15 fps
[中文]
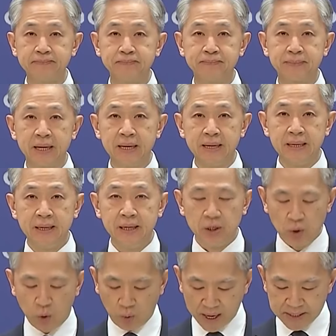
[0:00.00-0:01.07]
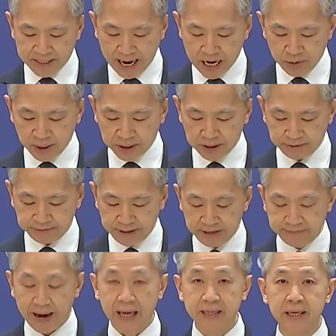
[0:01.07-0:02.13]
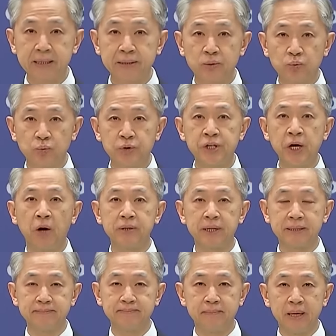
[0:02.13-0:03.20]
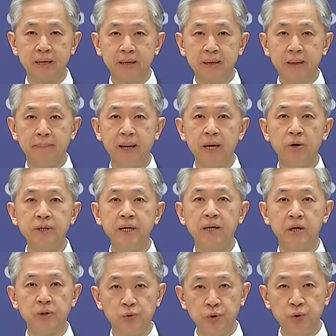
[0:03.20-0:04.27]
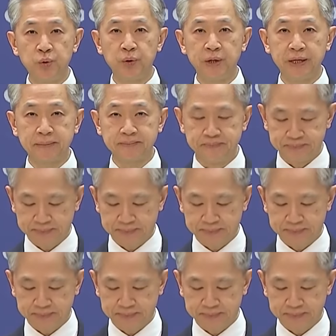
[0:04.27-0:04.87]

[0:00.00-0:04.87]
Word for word: 围，有关裁决是非法的、无效的，没有任何拘束力。